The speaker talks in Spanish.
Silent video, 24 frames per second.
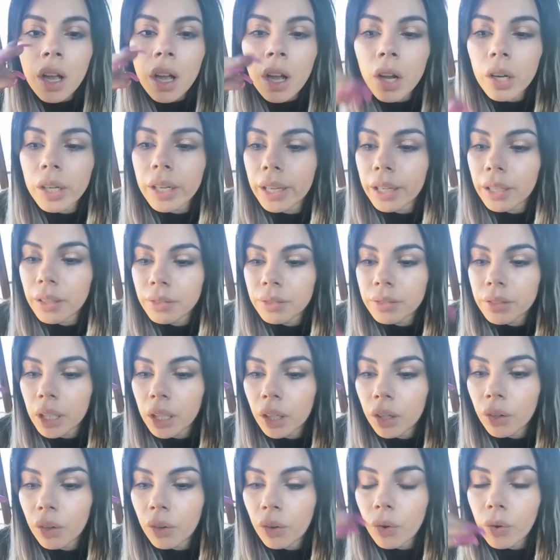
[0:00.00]
Ok,
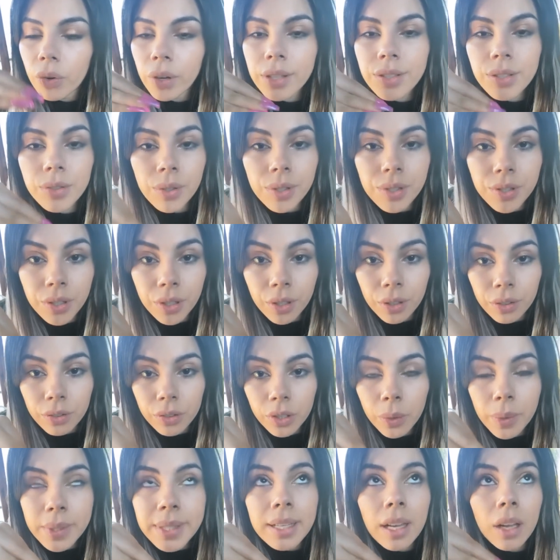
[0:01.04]
tengo una situación. Yo
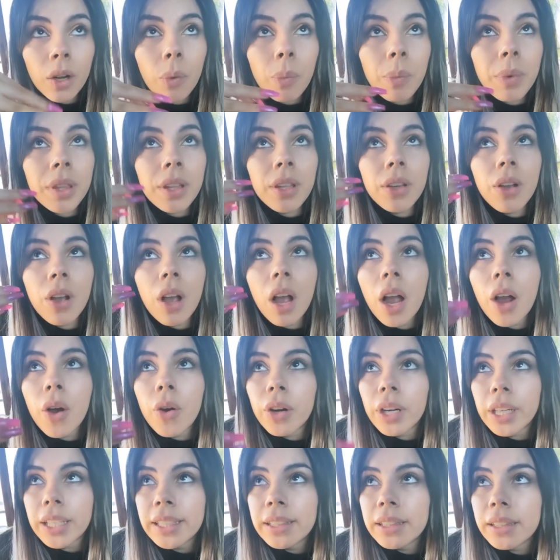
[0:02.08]
iba a sacar un video
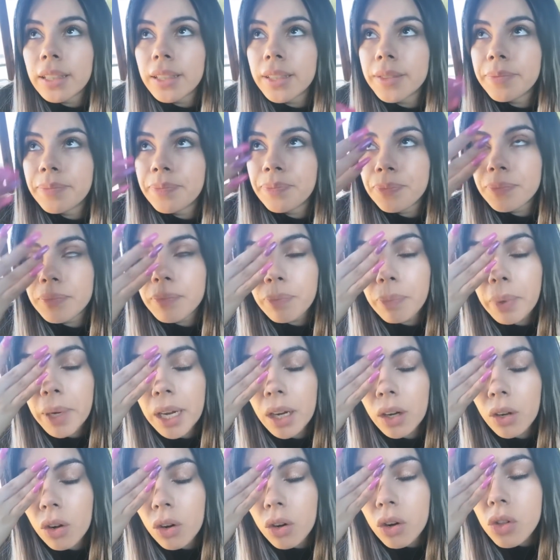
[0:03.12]
ahorita,
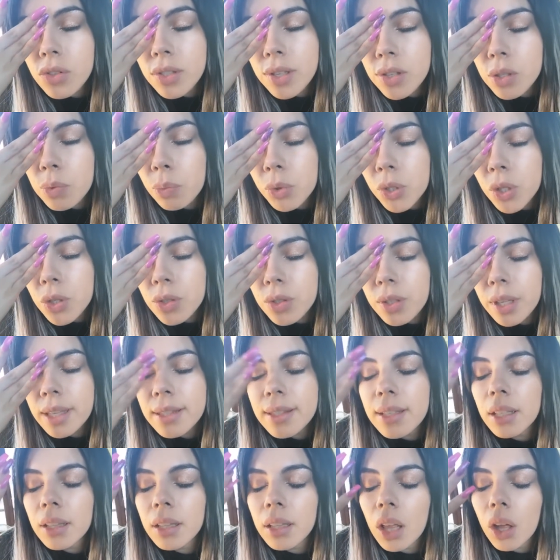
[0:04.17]
pero no sé si muchos de ustedes
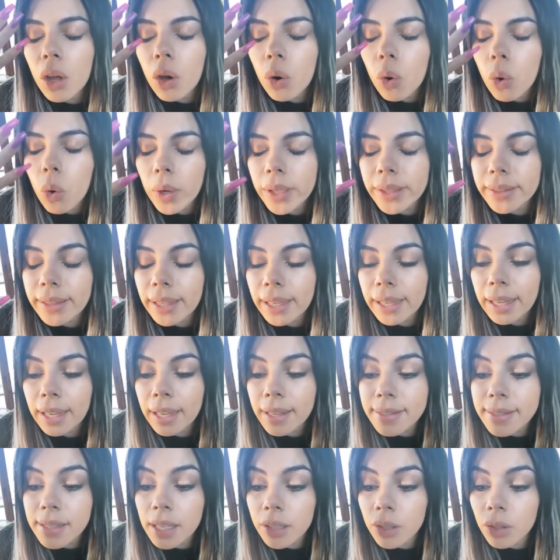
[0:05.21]
han dado cuenta que
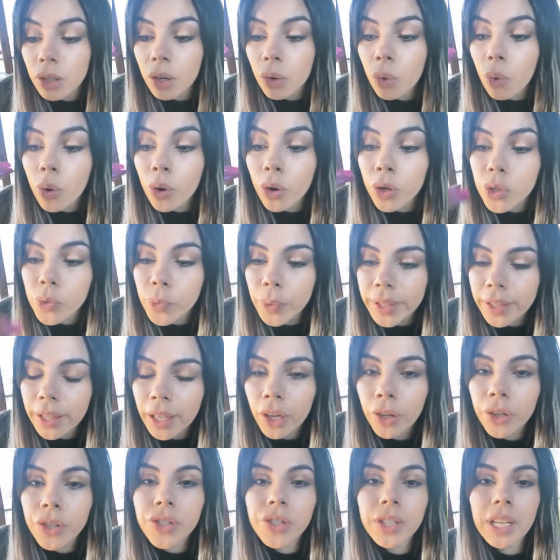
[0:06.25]
han salido algunos
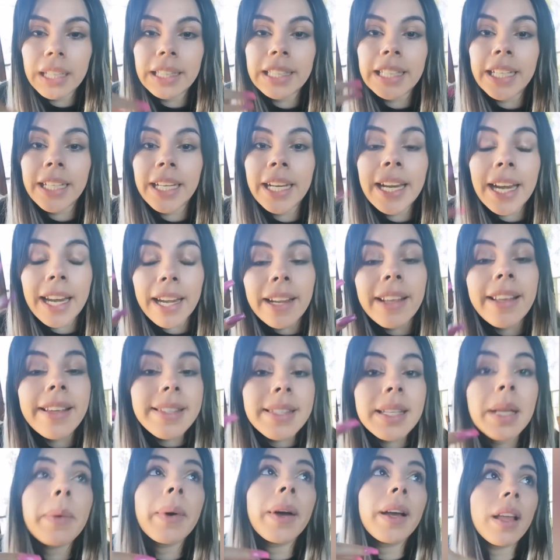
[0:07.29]
videos que tienen redes
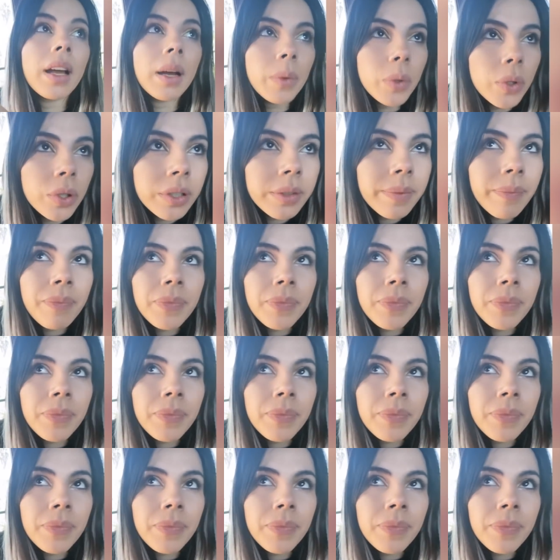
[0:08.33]
de Badabun.